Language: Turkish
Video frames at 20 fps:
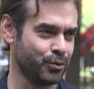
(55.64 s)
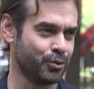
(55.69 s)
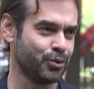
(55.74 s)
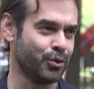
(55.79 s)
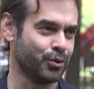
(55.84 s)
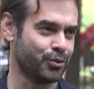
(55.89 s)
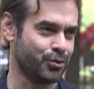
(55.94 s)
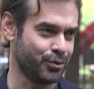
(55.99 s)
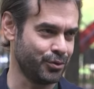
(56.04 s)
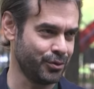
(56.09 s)
burada
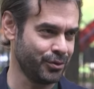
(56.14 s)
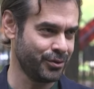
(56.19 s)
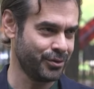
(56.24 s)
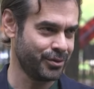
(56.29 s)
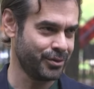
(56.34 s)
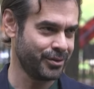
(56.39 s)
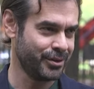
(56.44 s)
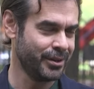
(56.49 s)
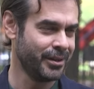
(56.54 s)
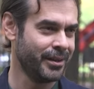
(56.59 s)
oturduk.
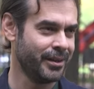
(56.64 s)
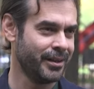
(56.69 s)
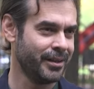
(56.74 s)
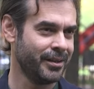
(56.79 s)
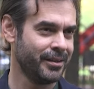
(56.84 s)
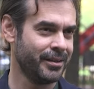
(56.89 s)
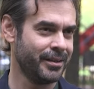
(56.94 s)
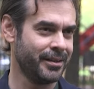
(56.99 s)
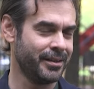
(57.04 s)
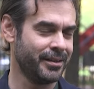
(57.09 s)

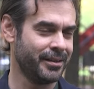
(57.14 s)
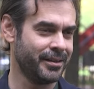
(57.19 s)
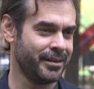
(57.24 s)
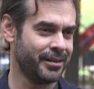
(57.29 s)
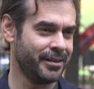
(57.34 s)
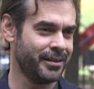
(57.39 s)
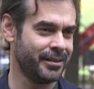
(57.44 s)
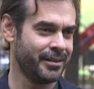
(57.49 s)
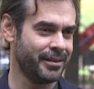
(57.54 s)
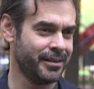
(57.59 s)

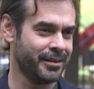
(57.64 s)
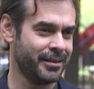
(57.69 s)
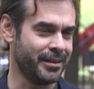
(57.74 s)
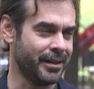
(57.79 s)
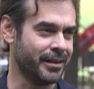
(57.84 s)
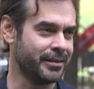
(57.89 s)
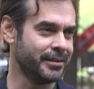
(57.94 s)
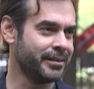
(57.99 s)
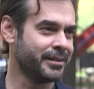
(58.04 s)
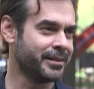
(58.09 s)
Ee,
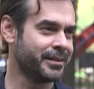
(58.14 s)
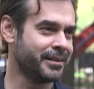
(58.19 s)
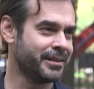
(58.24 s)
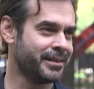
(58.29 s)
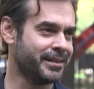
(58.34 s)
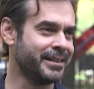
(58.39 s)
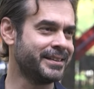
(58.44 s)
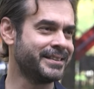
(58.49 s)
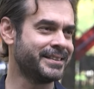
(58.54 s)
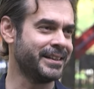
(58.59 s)
yani
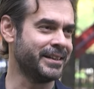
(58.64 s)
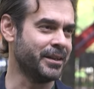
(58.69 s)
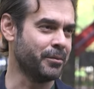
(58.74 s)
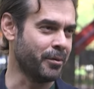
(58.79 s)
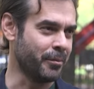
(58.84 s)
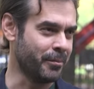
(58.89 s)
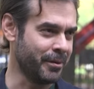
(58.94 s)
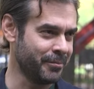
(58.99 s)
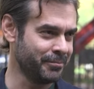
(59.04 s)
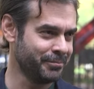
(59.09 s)
40 sene
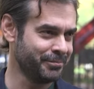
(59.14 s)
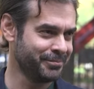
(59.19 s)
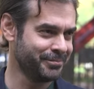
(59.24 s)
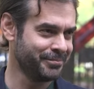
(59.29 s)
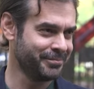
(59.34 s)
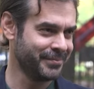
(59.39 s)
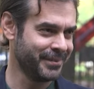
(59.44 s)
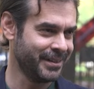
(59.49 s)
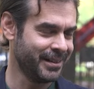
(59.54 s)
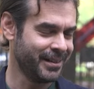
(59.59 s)
babam
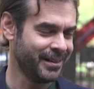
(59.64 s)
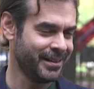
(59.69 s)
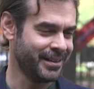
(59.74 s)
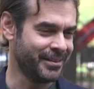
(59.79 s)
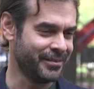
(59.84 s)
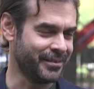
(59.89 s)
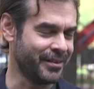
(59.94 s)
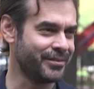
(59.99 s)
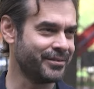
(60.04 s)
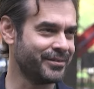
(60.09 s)
e,
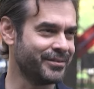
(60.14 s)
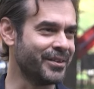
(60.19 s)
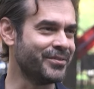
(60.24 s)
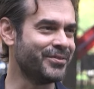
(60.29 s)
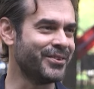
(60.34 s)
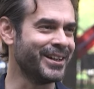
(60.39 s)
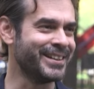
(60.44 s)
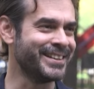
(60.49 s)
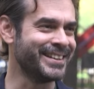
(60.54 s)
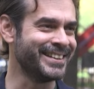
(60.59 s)
Yeniköylü.
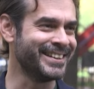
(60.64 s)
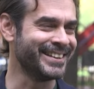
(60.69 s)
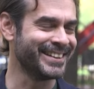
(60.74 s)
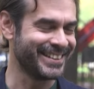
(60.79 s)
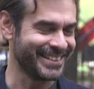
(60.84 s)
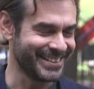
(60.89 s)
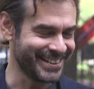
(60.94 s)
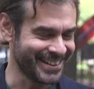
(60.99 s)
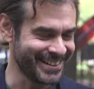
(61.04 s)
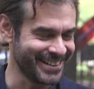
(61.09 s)
vefat edene
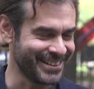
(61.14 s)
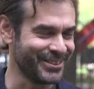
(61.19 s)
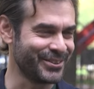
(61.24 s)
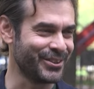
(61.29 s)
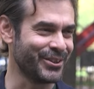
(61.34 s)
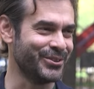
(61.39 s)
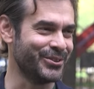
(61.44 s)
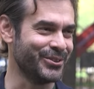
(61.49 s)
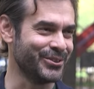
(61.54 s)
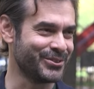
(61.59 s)
kadar
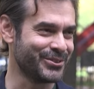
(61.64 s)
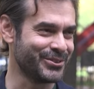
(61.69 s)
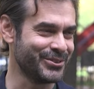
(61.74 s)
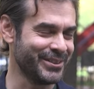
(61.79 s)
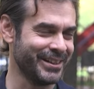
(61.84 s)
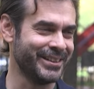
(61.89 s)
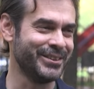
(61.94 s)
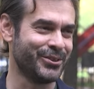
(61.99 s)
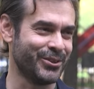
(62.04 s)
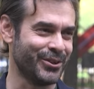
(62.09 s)
Yeniköy'de
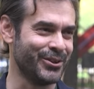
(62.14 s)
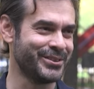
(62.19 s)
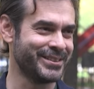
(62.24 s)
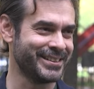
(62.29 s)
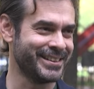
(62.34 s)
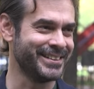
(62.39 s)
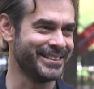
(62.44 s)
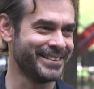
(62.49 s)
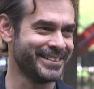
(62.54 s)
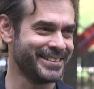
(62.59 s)
oturdu. Yeniköylü
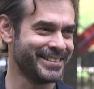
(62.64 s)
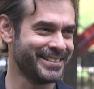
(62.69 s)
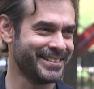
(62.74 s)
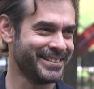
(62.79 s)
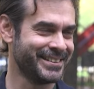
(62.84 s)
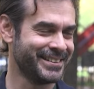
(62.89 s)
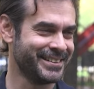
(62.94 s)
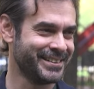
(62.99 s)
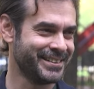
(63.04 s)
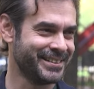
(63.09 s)
sayılır.
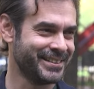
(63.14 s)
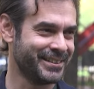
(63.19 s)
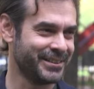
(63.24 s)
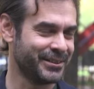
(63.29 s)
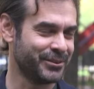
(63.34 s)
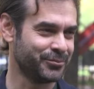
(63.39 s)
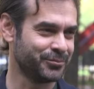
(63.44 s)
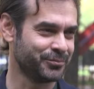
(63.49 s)
Aslında